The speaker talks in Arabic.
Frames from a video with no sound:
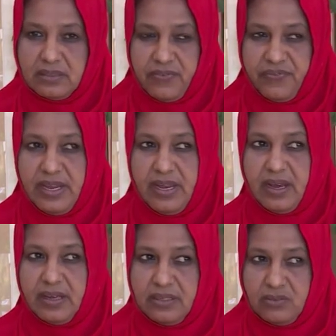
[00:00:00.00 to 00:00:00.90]
في
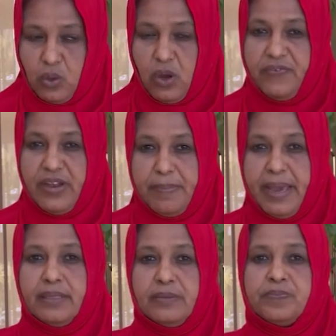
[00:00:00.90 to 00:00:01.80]
زول في
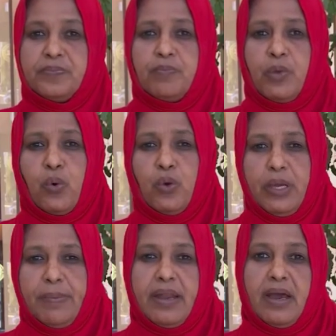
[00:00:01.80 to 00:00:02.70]
البيت بيكونوا
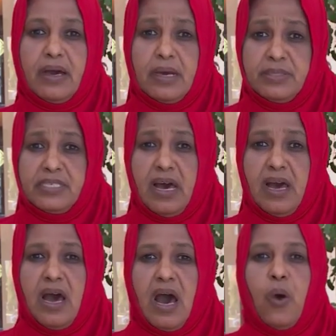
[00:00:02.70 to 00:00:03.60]
عبارة عن خمسة
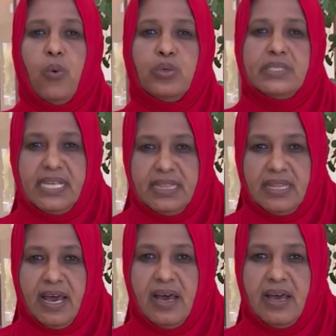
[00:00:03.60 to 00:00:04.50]
أو
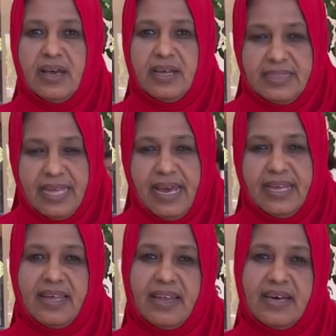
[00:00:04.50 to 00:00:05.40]
ستة ده
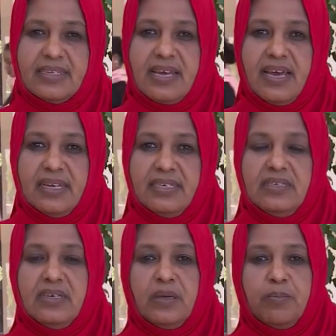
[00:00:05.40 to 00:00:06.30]
الحد الأقصى يعني
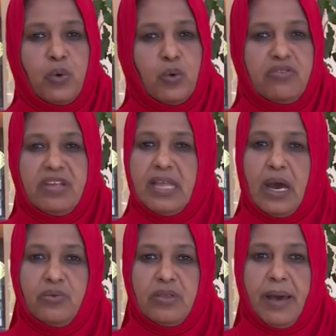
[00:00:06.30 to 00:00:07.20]
بيكونوا ستة
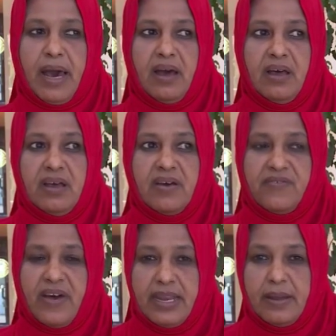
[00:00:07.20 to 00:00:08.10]
أو سبعة
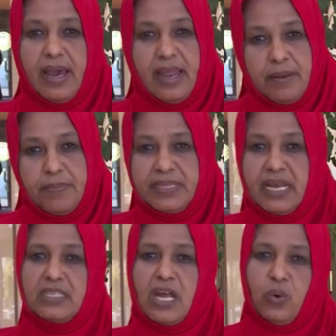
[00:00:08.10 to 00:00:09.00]
فأنا هل
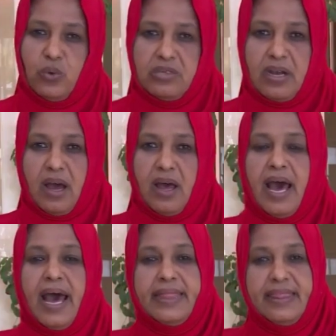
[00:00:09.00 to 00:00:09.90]
بتقدر الأسرة
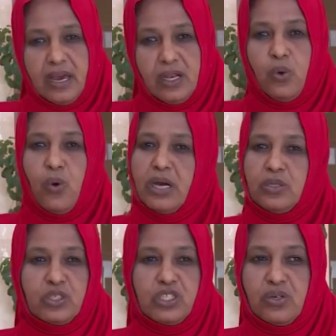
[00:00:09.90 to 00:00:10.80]
الدخل هو
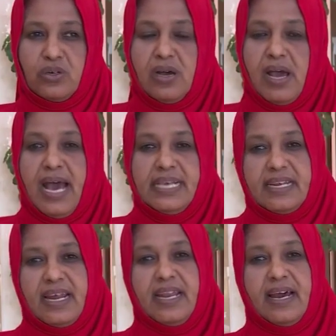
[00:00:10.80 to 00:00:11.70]
قدر شنو
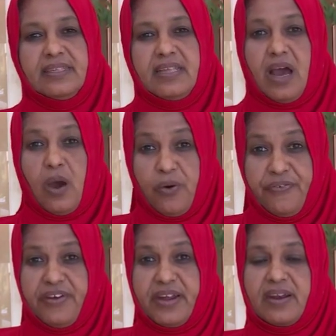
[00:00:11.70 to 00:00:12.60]
عشان أنا أقدر
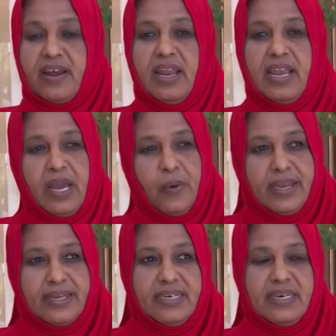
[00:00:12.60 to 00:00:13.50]
أوفر
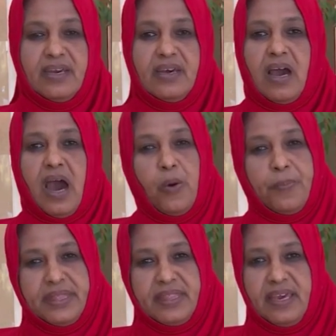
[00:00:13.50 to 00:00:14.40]
لولدي او
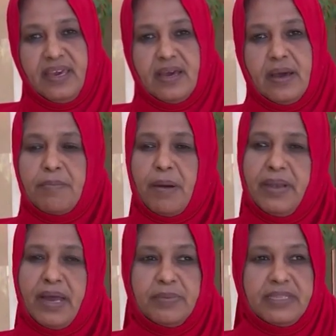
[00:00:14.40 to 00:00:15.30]
بيديه
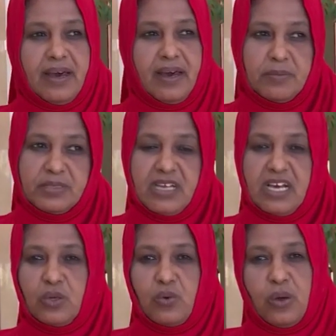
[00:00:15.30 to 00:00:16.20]
مبلغ بتاع
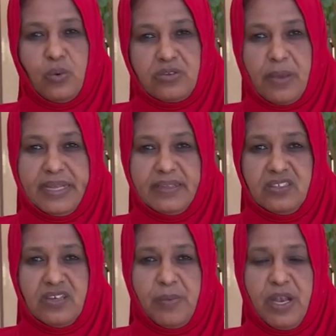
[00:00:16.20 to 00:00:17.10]
15 او
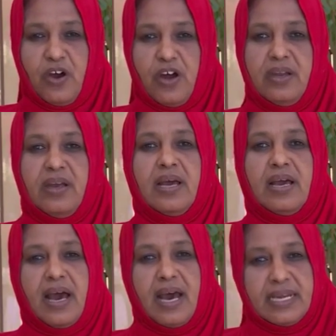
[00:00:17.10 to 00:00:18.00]
17 مليون
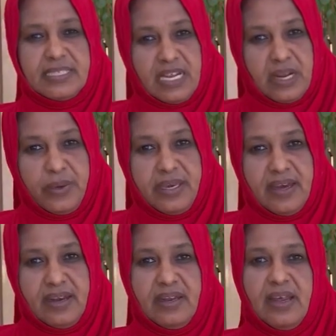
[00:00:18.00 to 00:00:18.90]
آه، سنويا
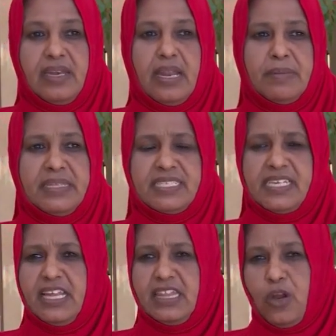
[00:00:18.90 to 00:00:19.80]
للمدرسه
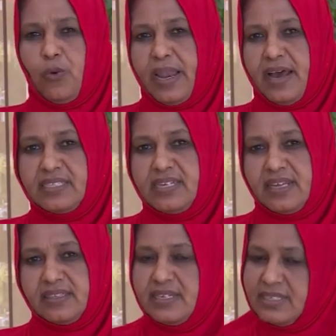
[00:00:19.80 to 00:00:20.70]
حتى لو
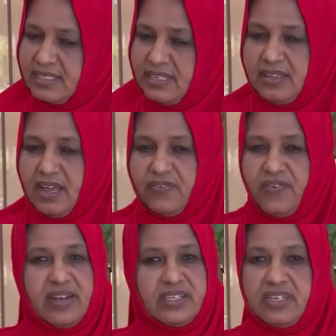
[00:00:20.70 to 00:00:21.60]
بالاقساط ستة
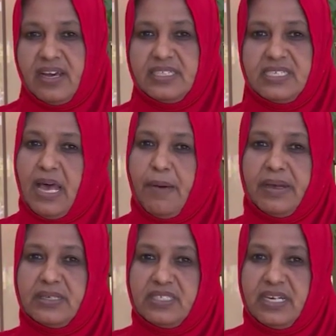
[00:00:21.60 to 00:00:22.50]
اطفال الشغله دي
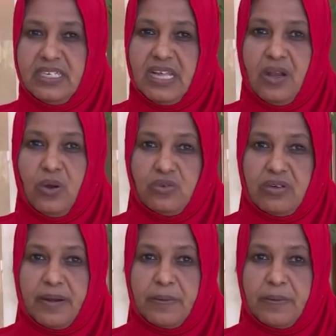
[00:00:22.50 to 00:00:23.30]
صعبه شديد على الاسر